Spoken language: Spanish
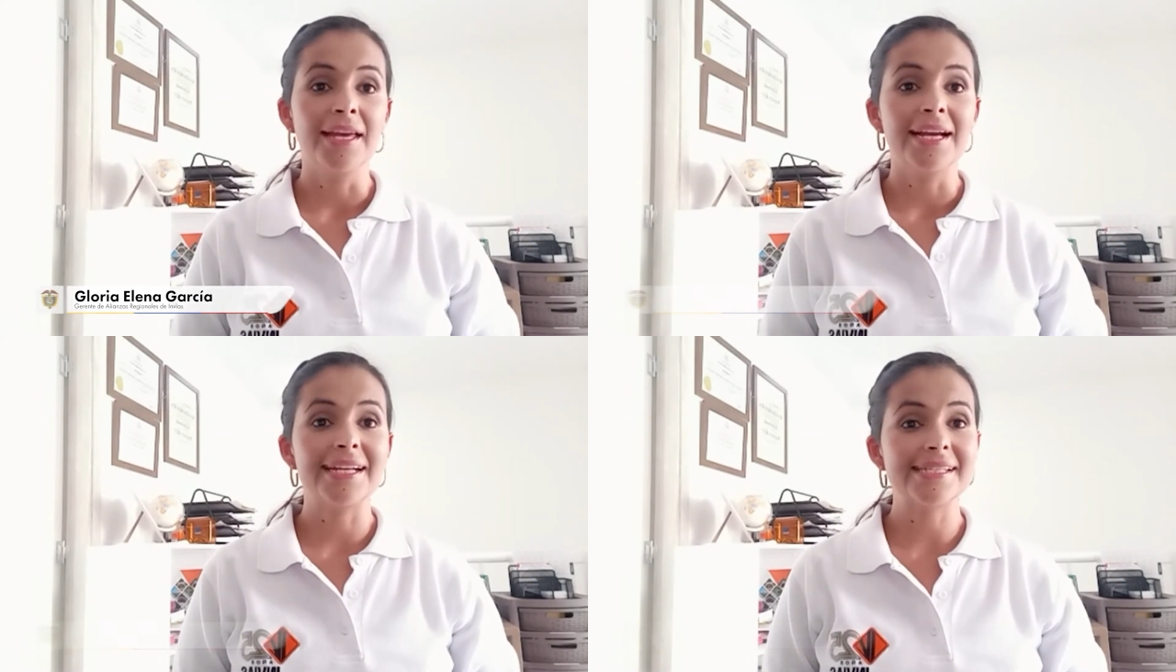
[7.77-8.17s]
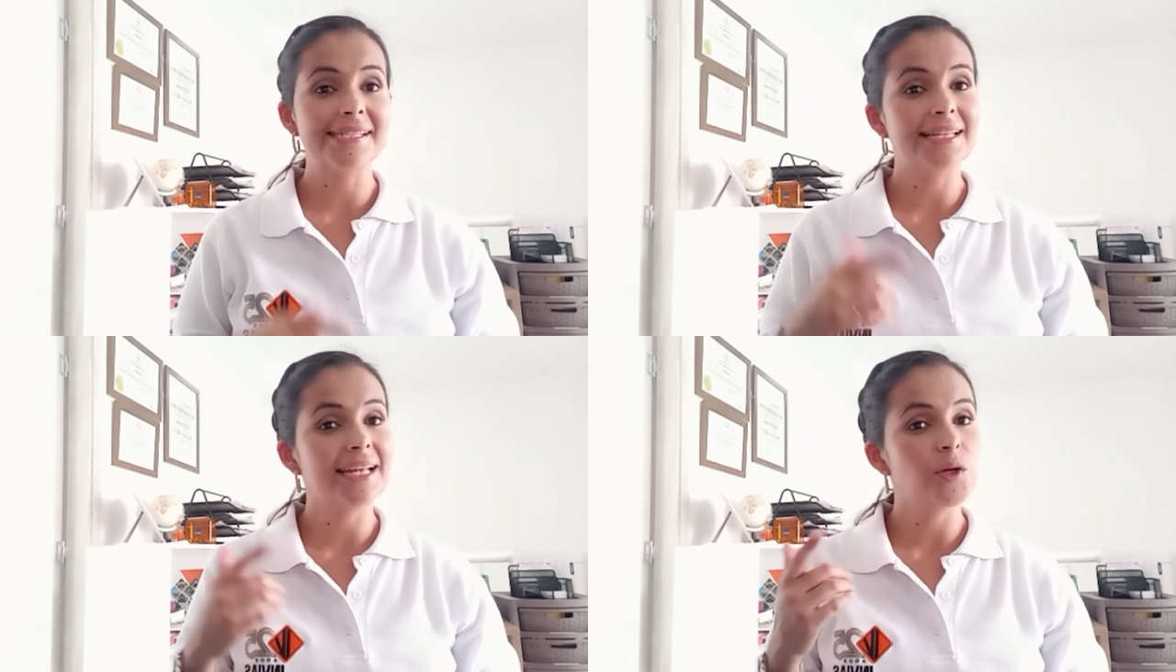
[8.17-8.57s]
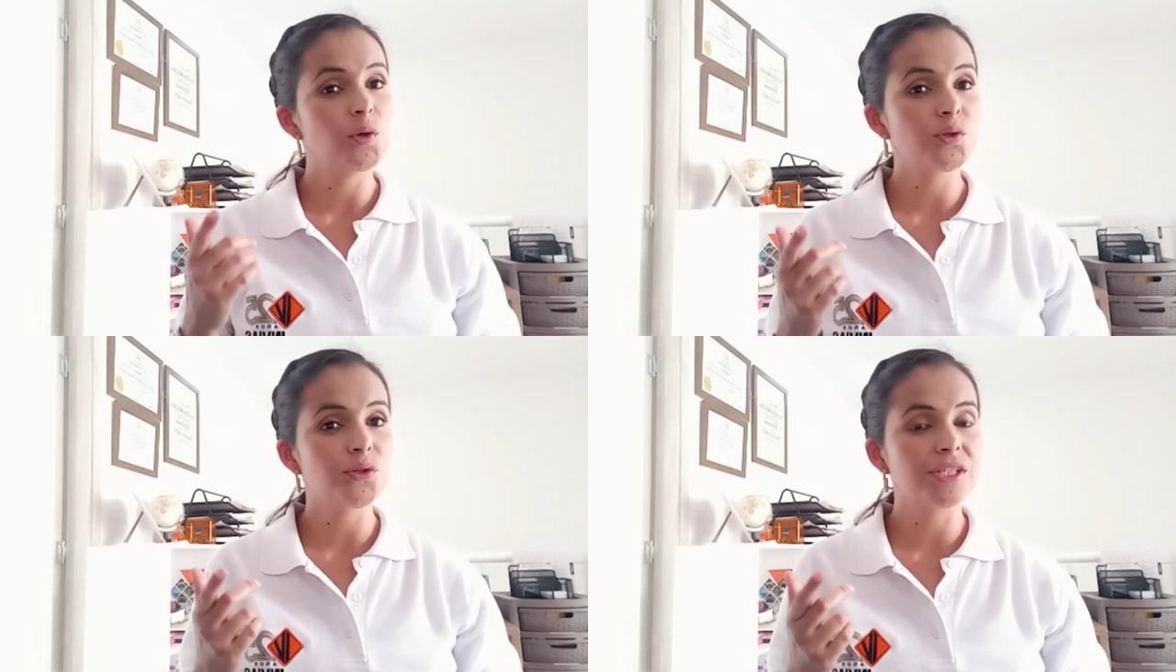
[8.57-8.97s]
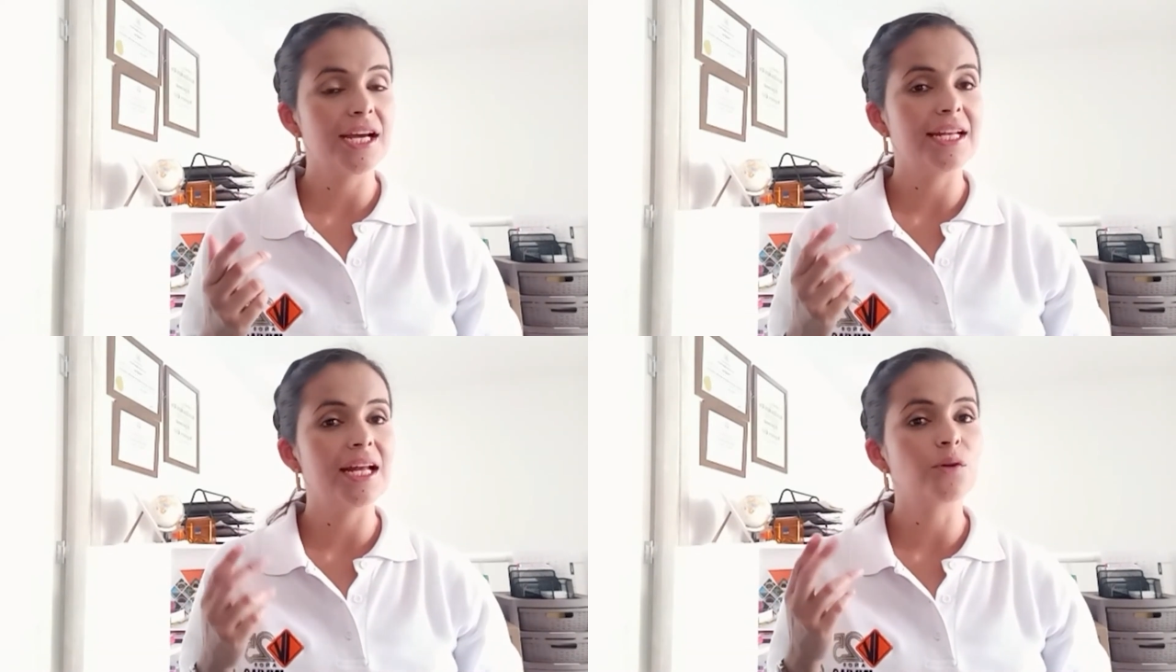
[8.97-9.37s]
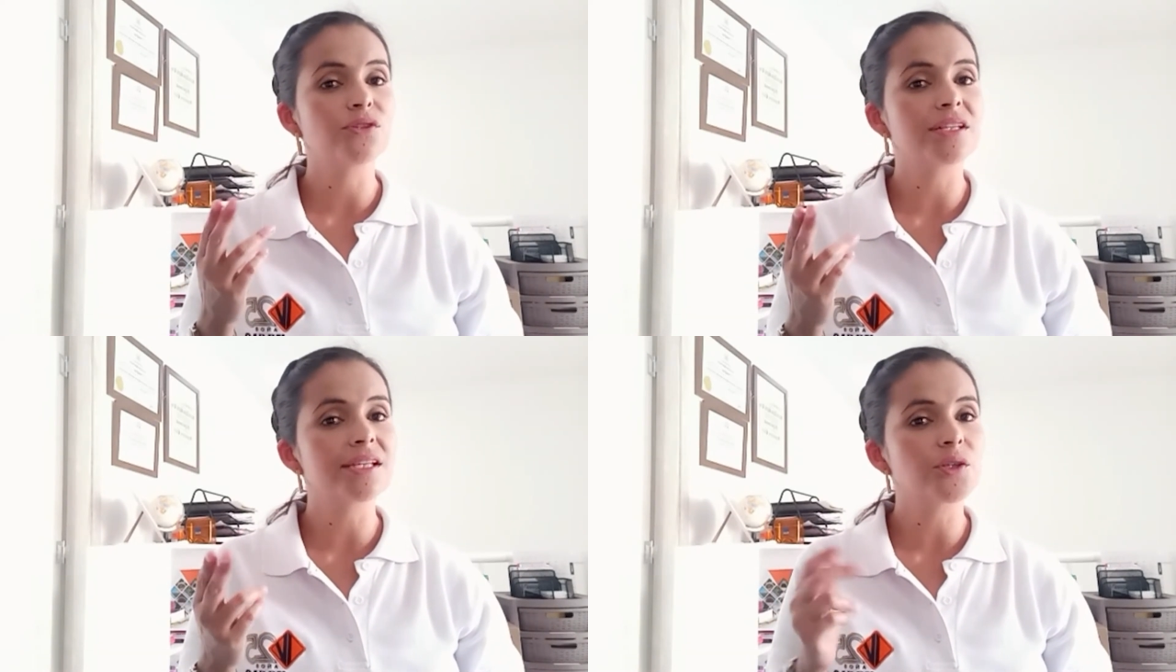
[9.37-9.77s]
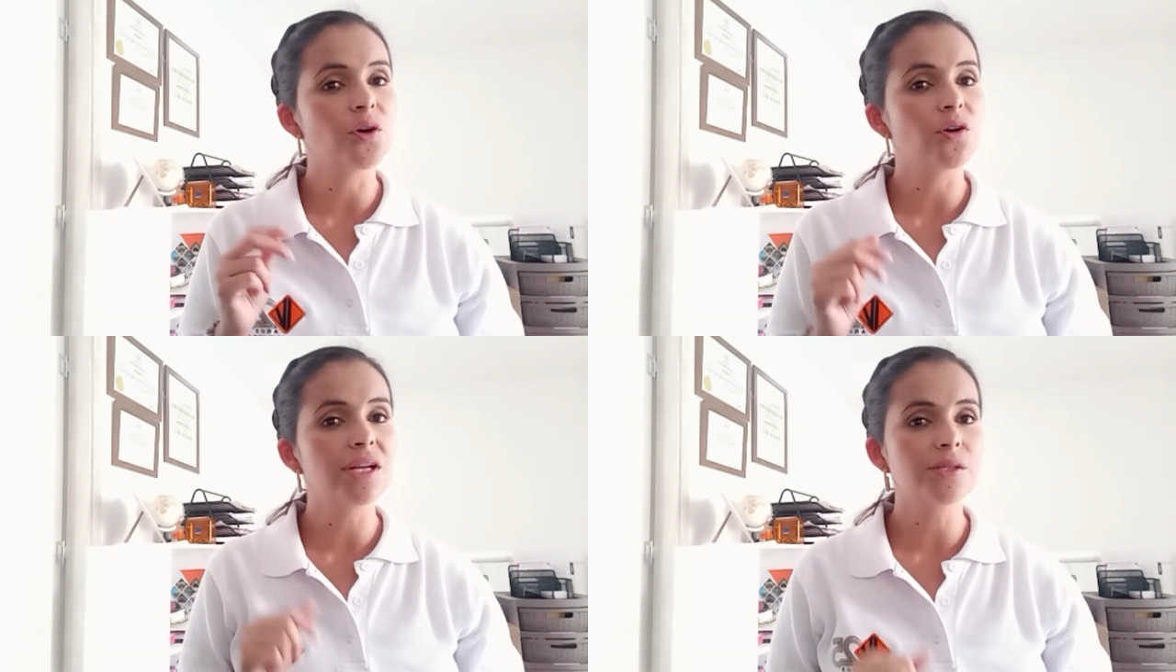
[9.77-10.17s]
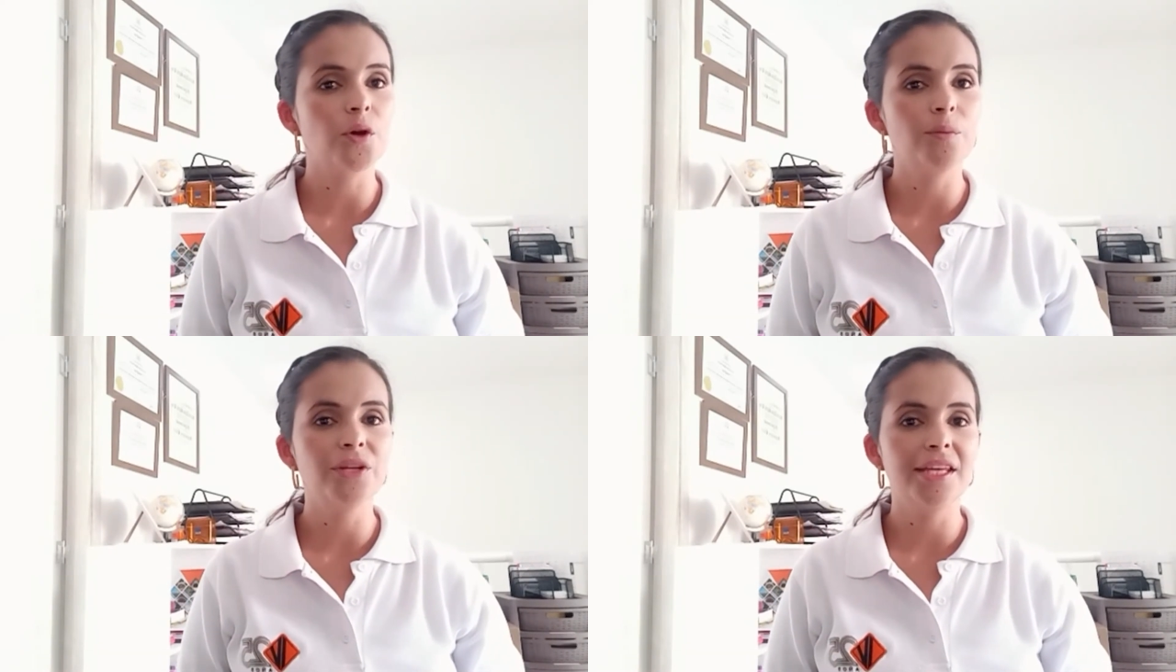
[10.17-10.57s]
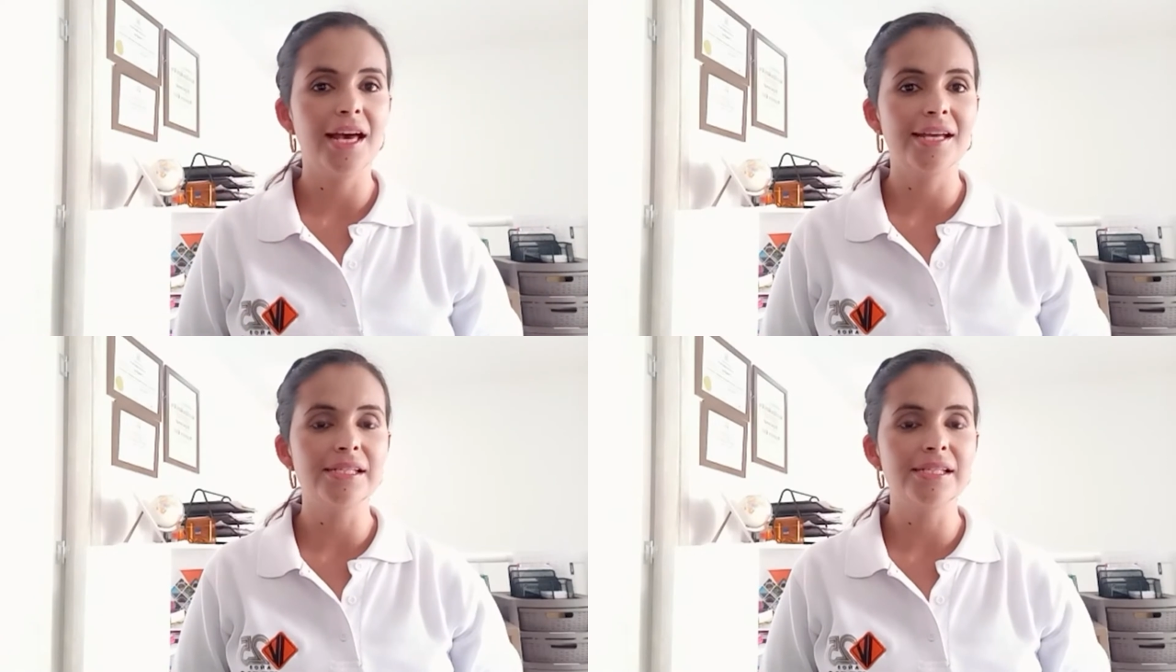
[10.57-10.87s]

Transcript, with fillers: Gracias al diálogo social y a la concertación con las comunidades,